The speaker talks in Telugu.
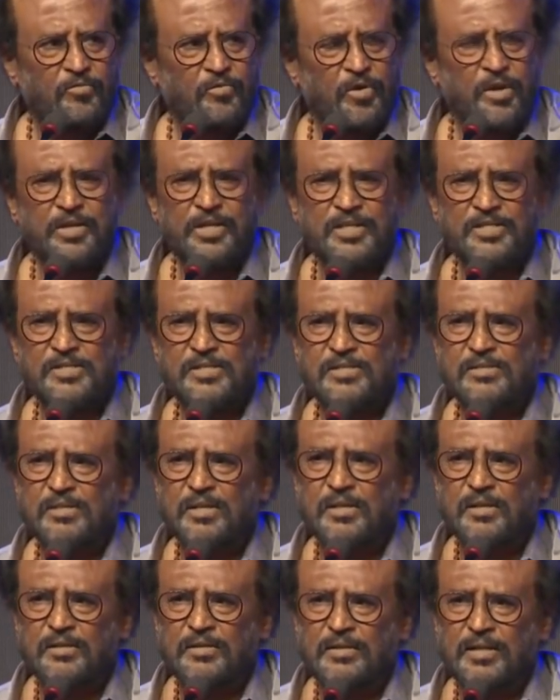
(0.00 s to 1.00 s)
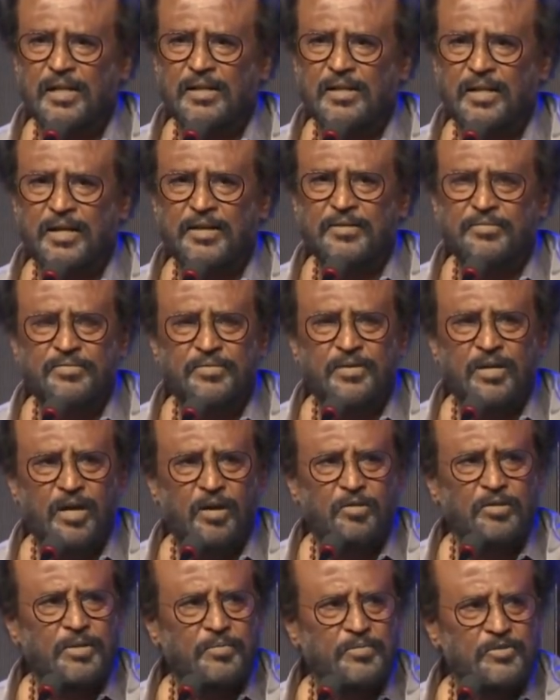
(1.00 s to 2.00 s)
వాట్ ఈజ్ ద లైఫ్
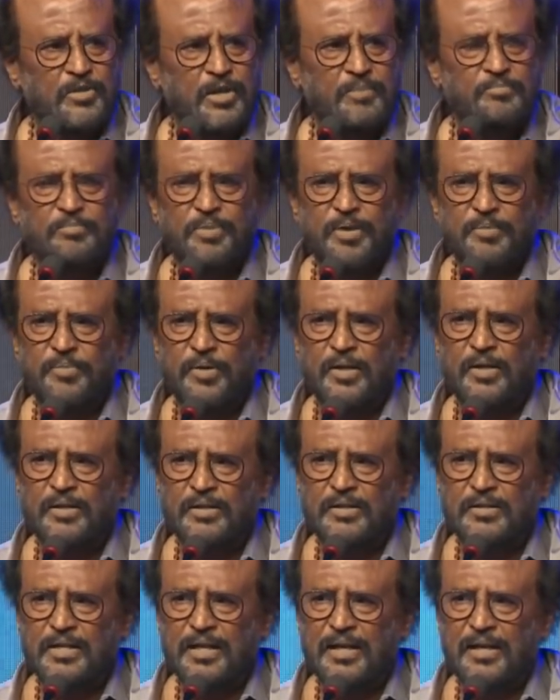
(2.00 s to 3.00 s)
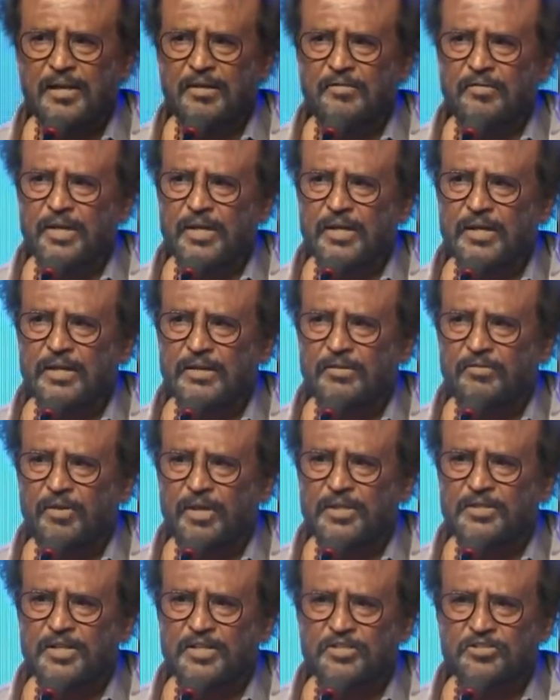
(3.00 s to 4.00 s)
హౌ ద సమ్ పీపుల్ ది ఆర్ లివింగ్
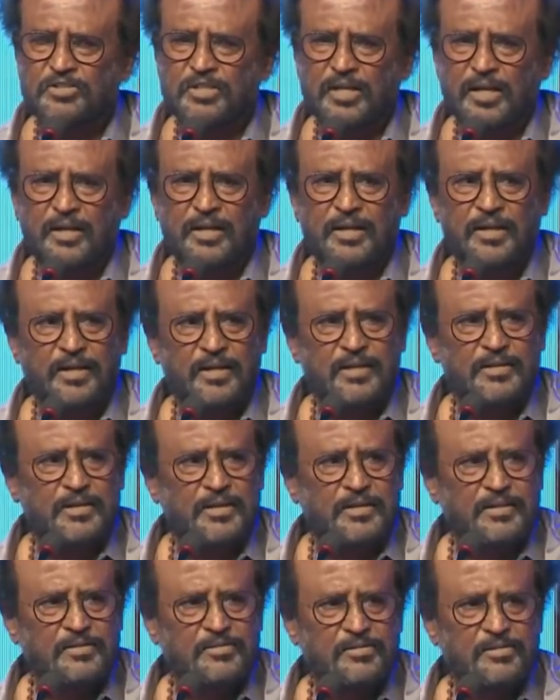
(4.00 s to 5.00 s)
వాట్ దర్ స్ట్రగ్లింగ్ స్ట్రగలింగ్ అనేది